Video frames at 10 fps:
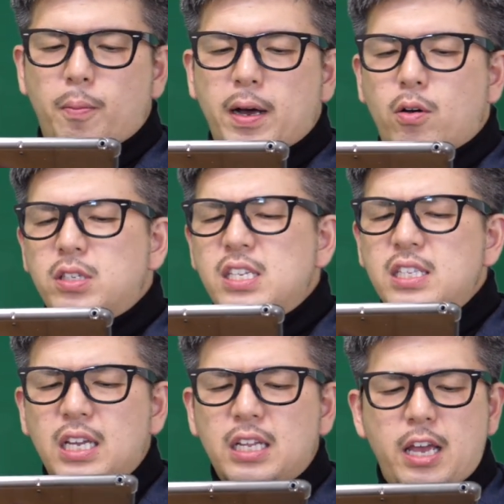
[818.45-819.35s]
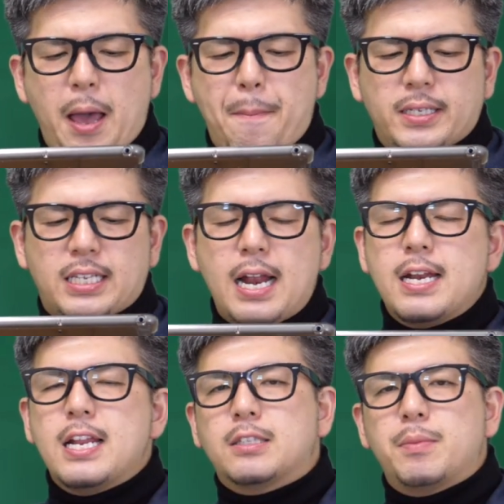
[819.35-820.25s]
まあ個人的にはやっぱりさ
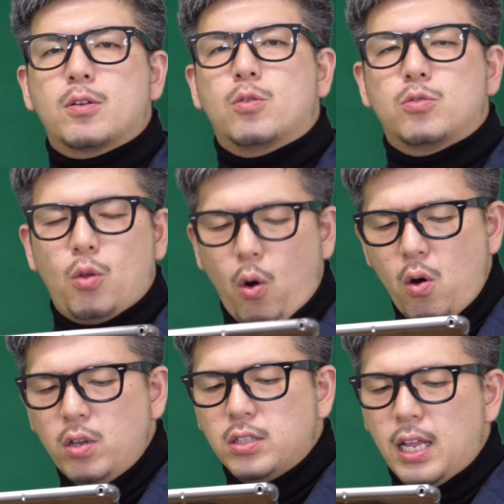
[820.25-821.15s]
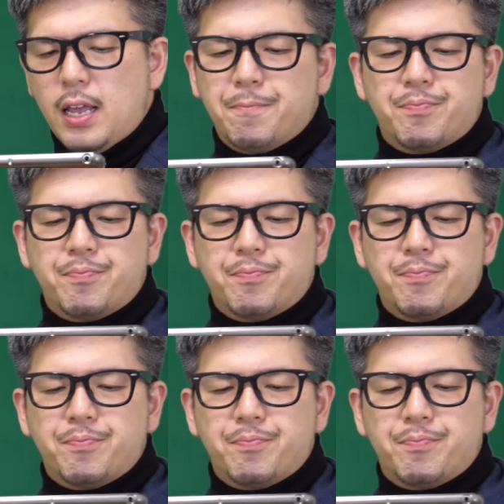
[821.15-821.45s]
ん列目のこう同一ね、